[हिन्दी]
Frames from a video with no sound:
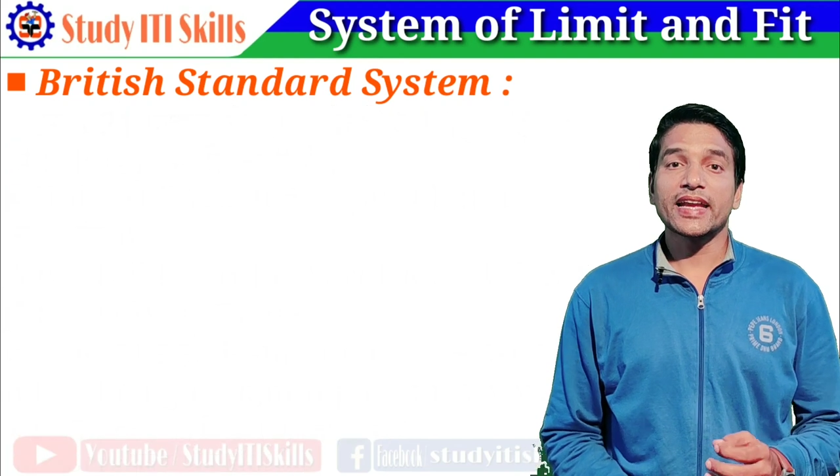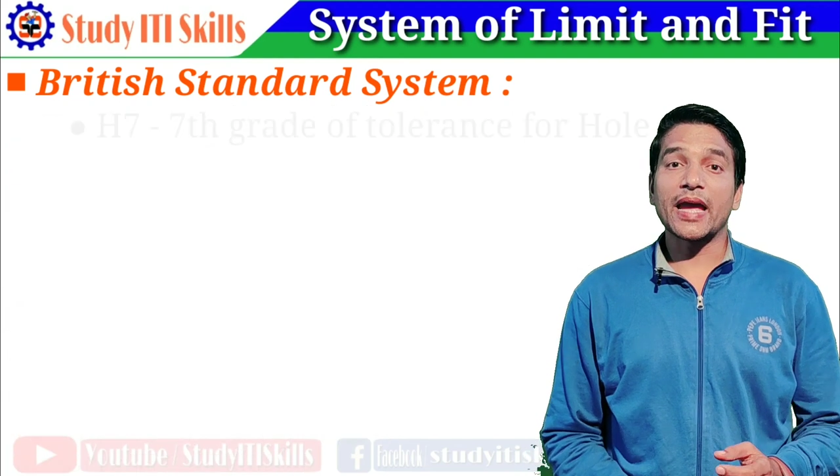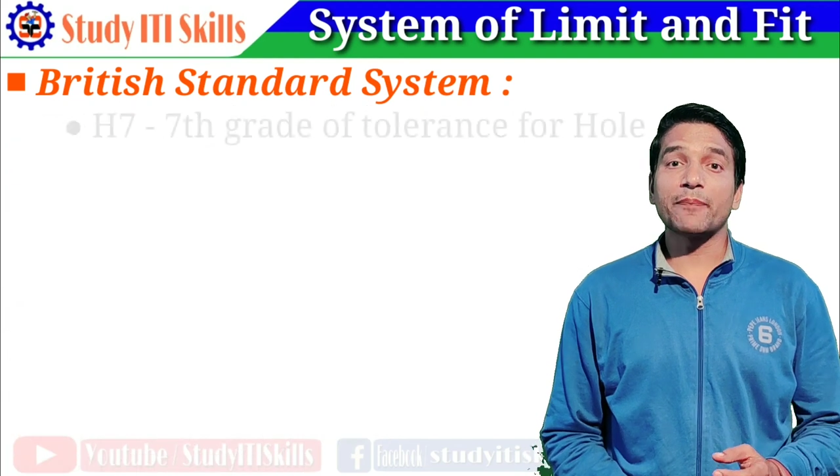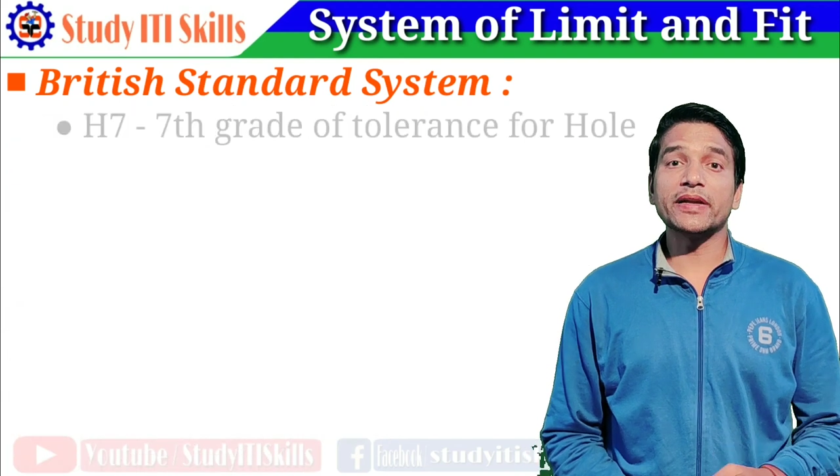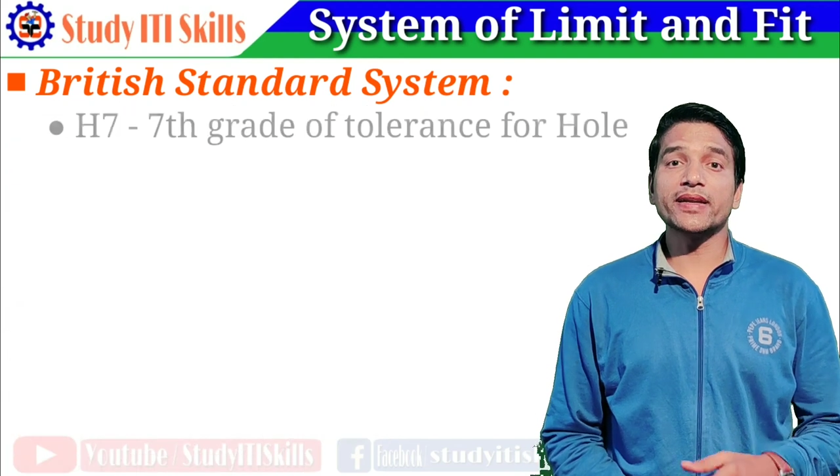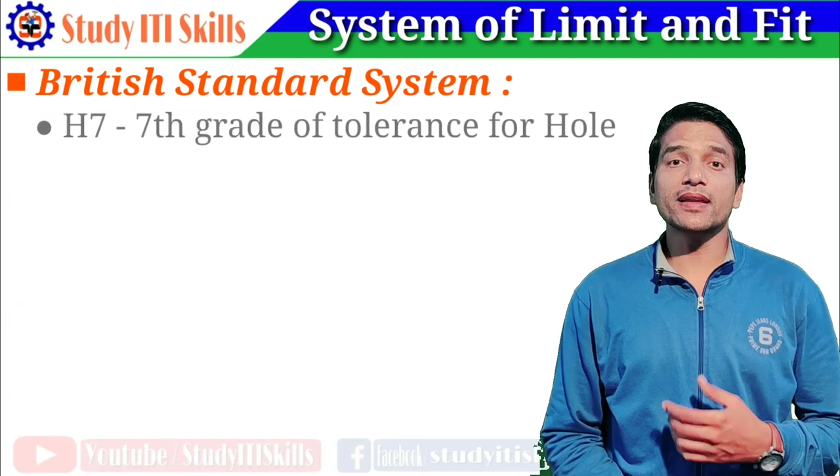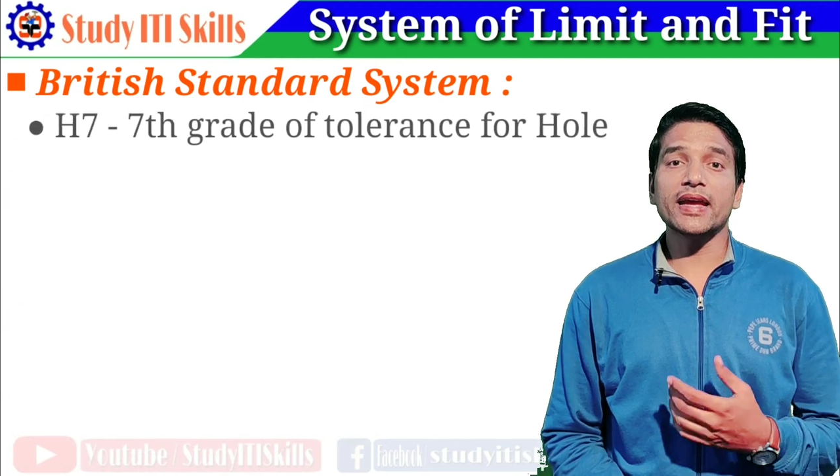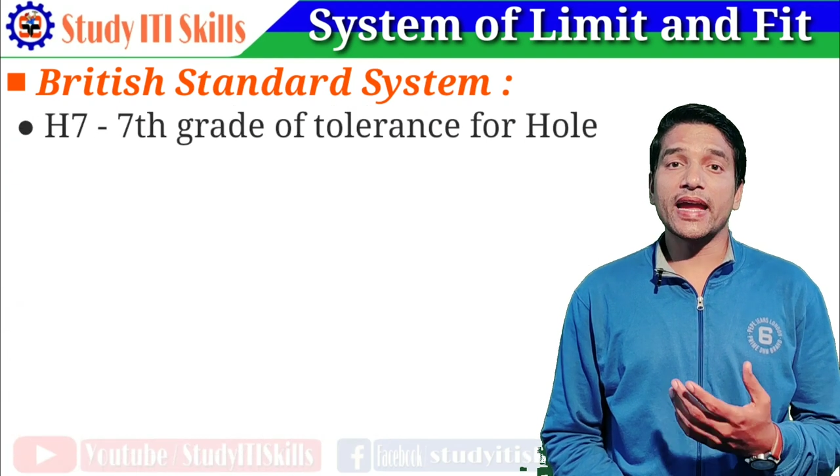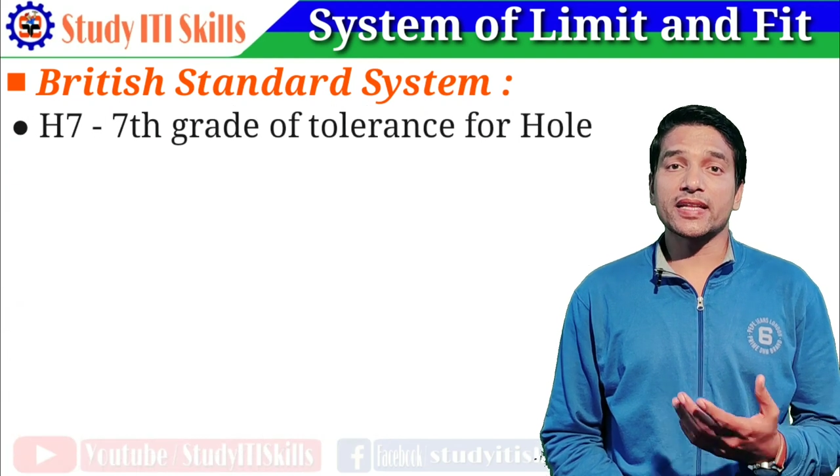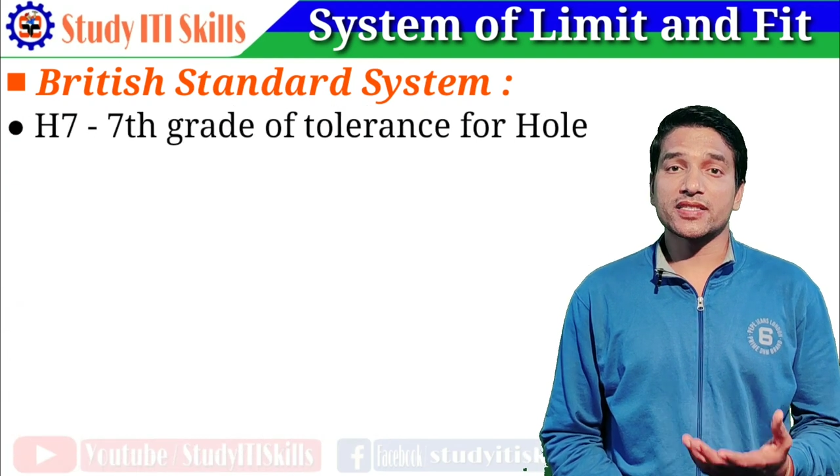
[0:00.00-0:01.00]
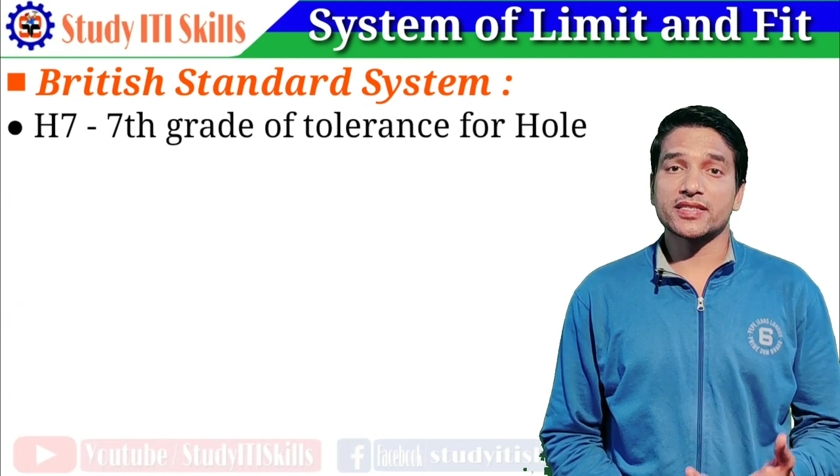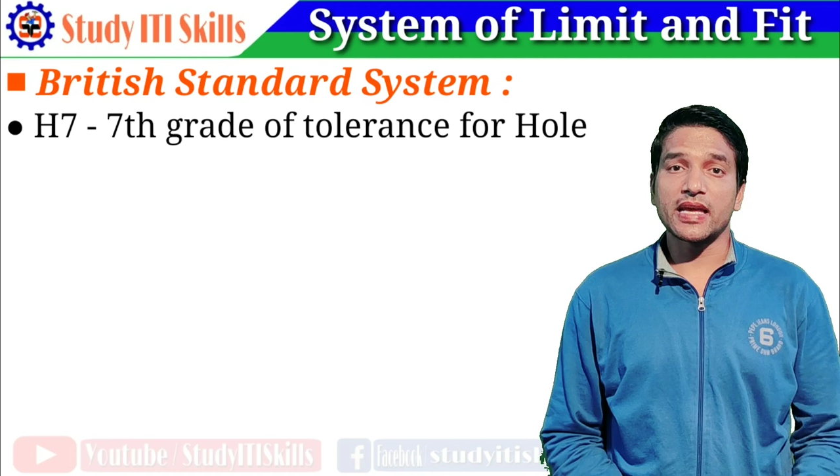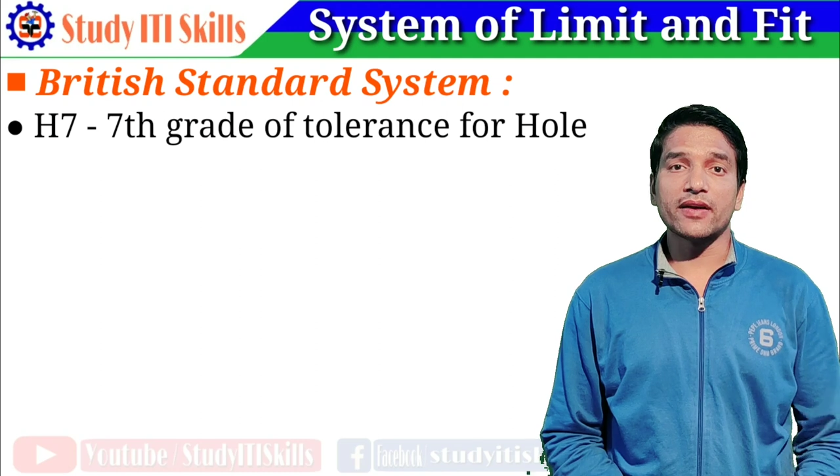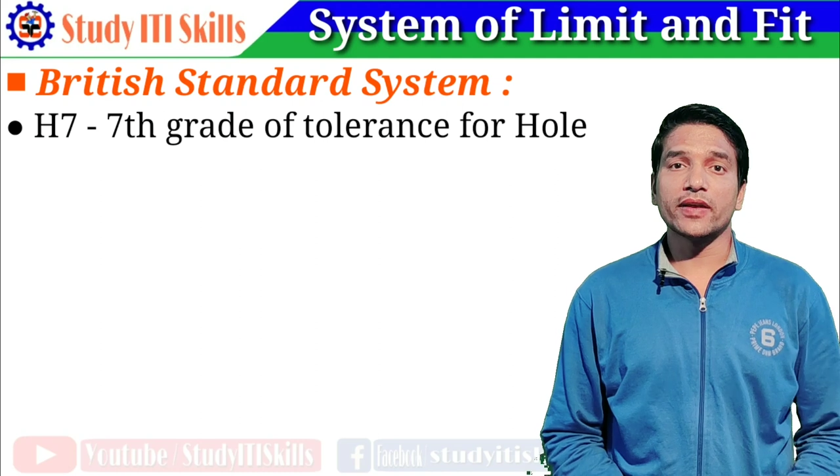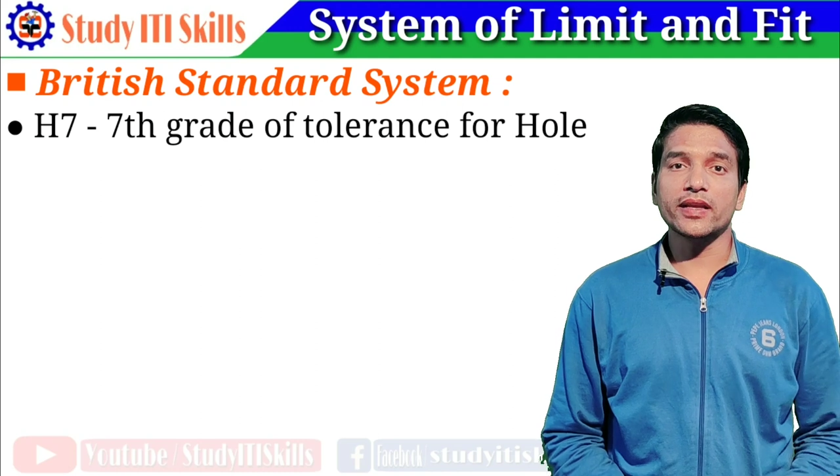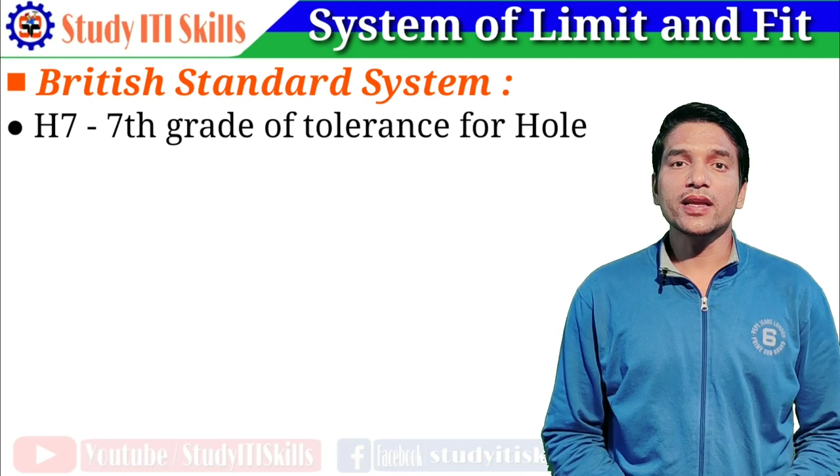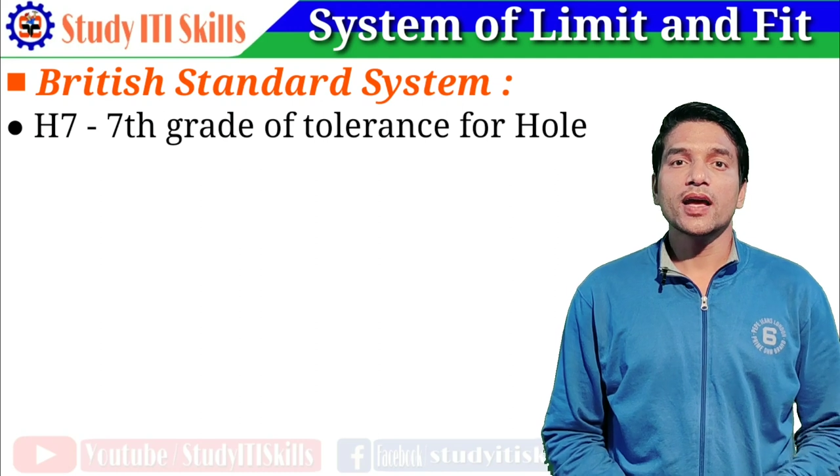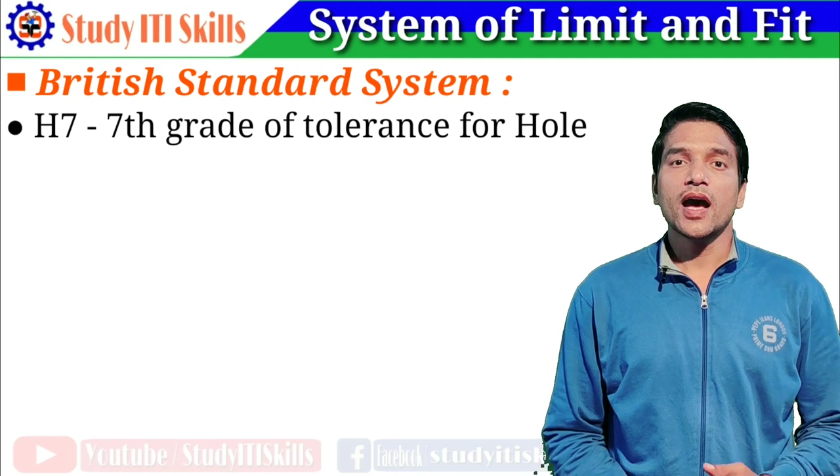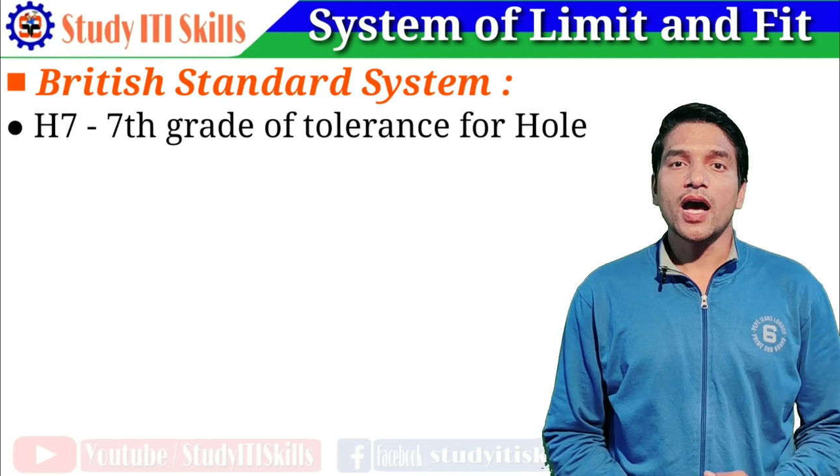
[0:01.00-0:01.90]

कैपिटल एच सेवन